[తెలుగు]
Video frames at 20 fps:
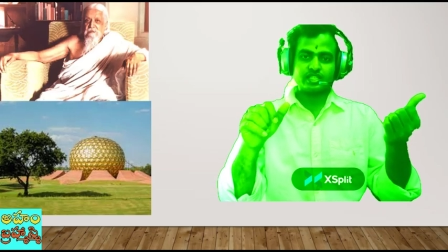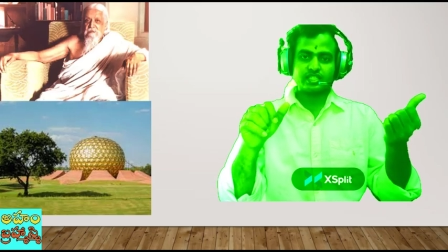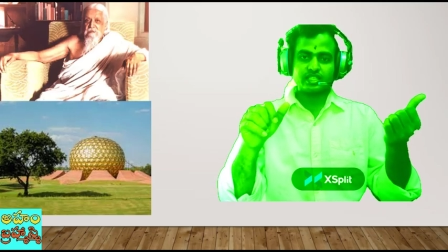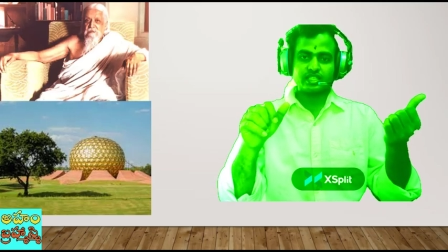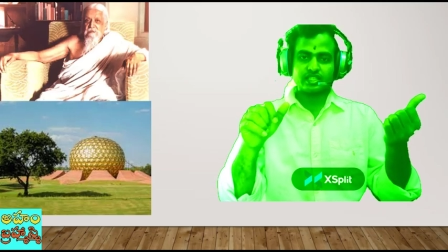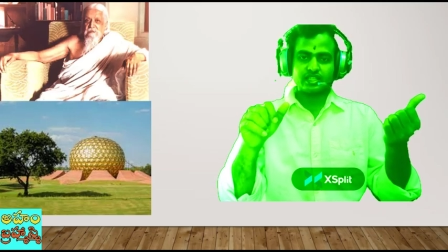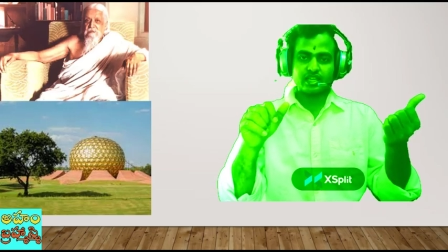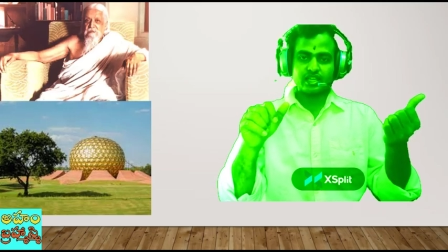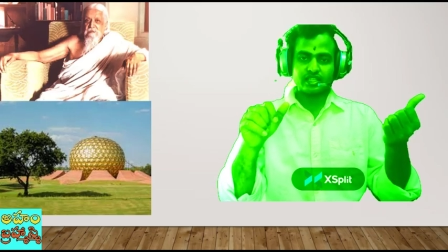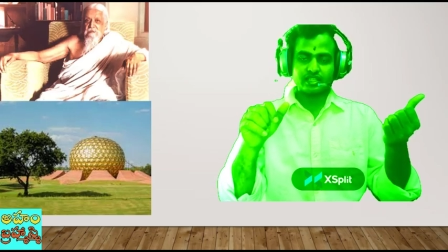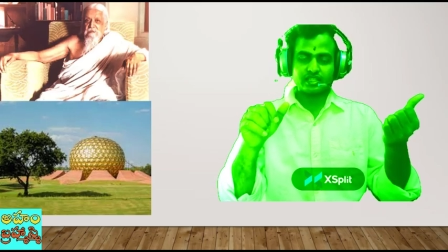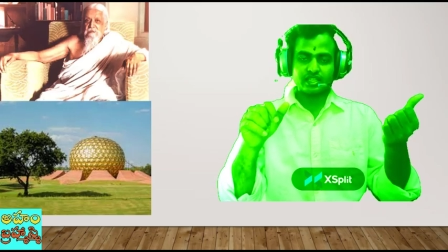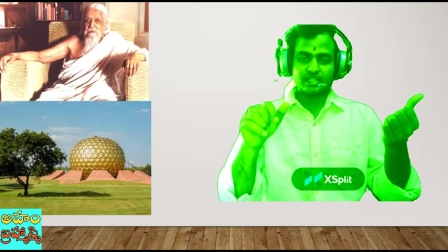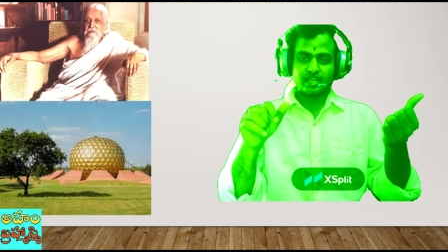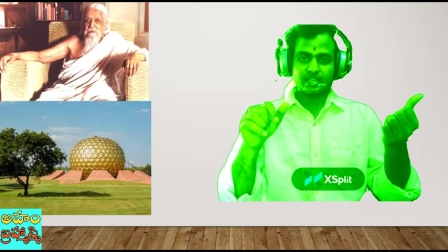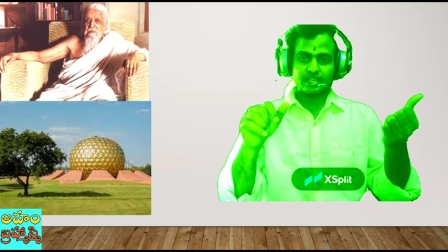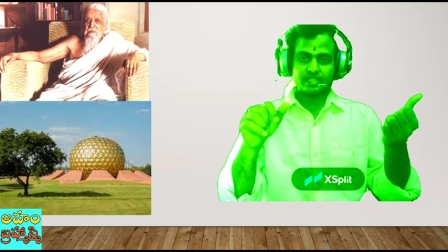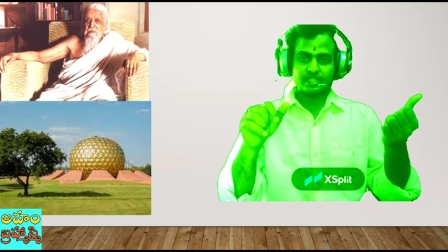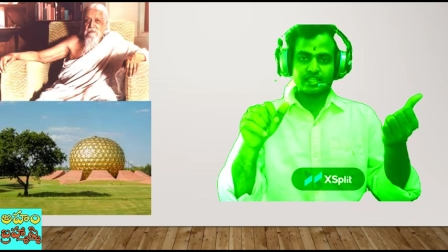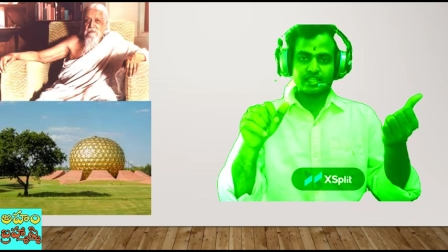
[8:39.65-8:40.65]

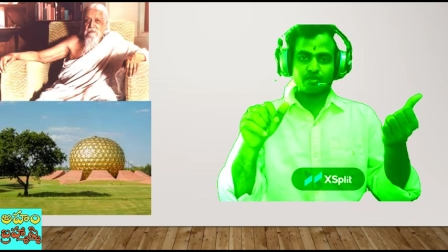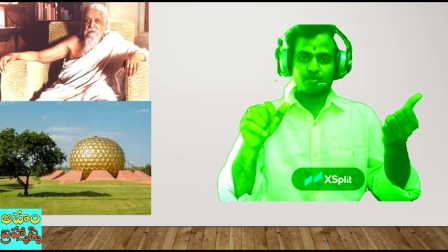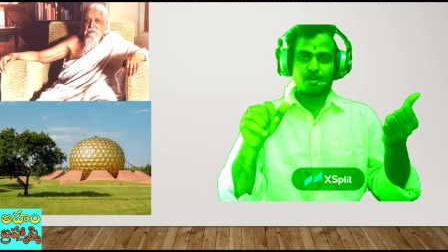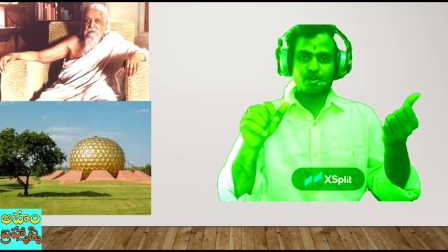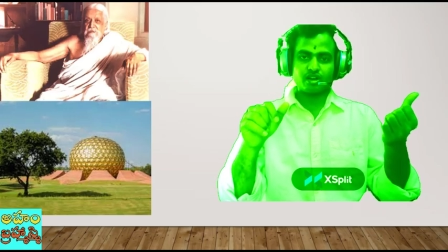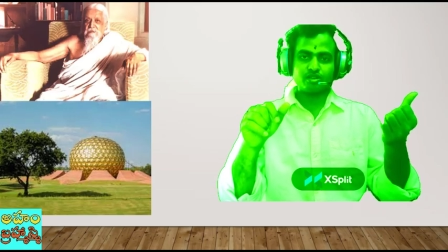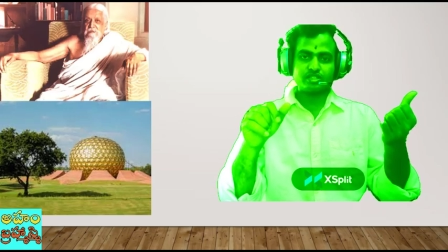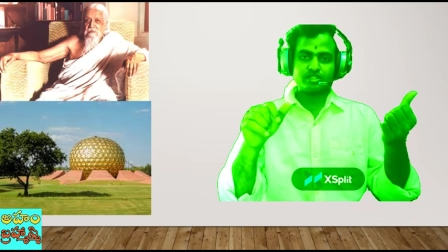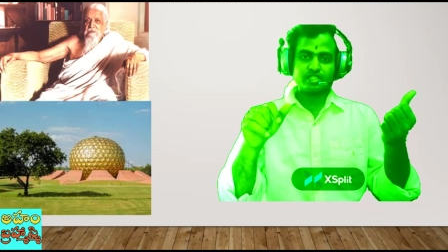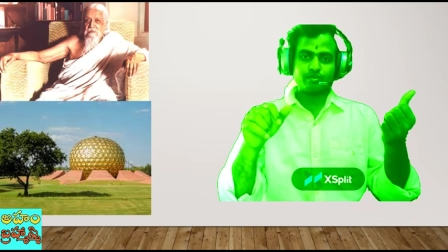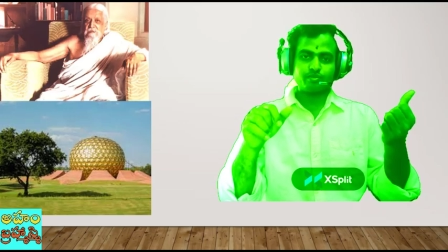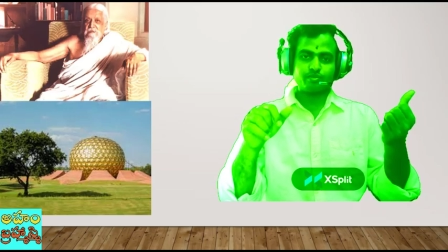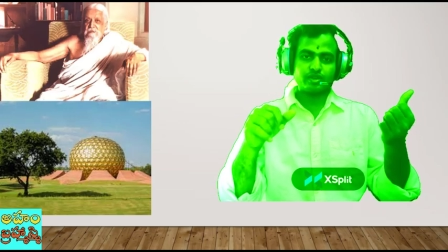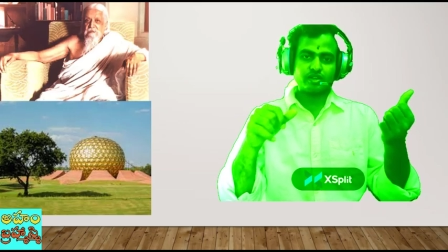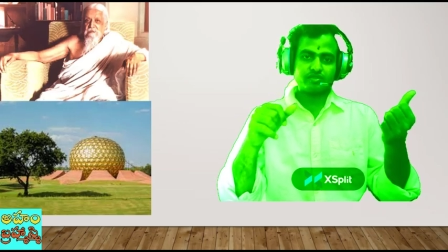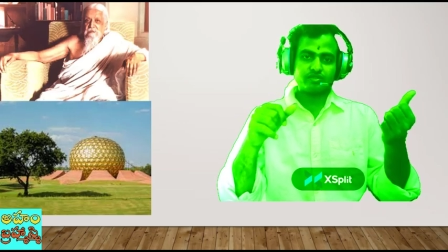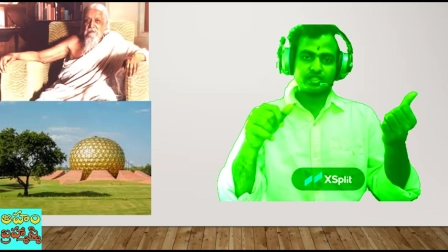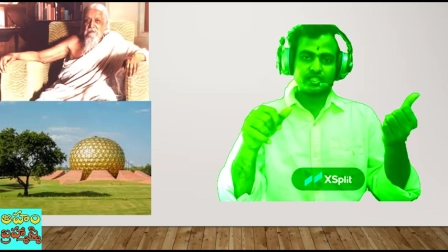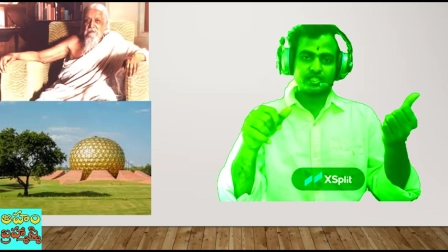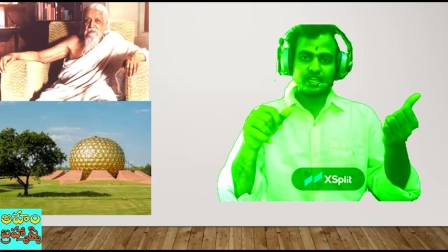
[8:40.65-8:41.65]
సిద్ధాంతాలకి వాళ్ళు చెప్పే
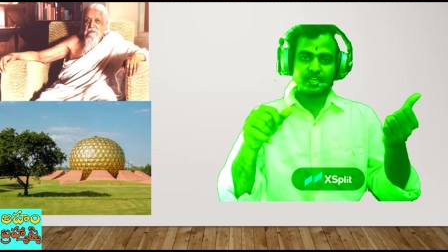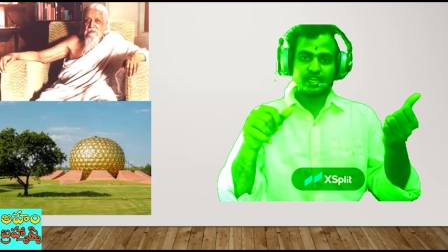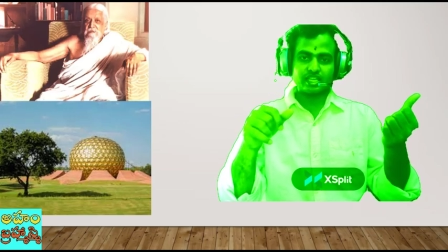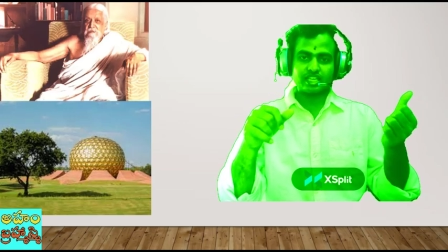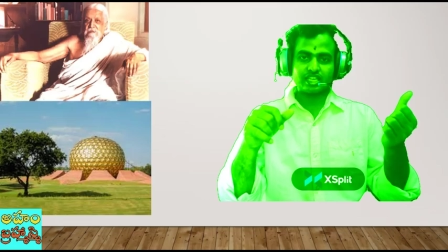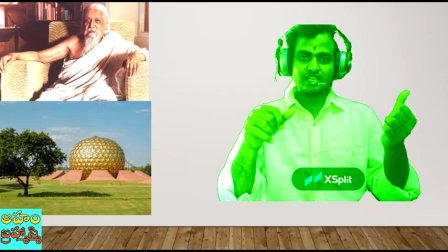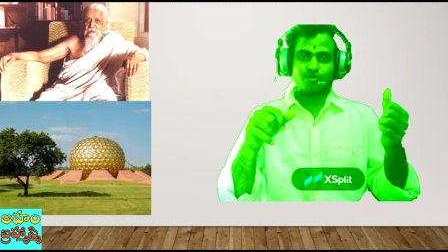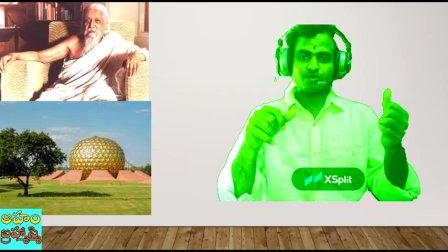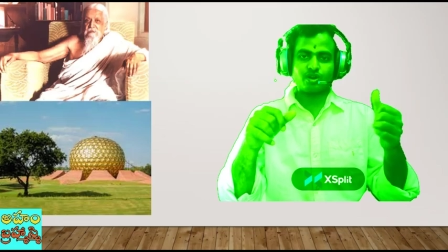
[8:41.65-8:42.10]
విషయాలకి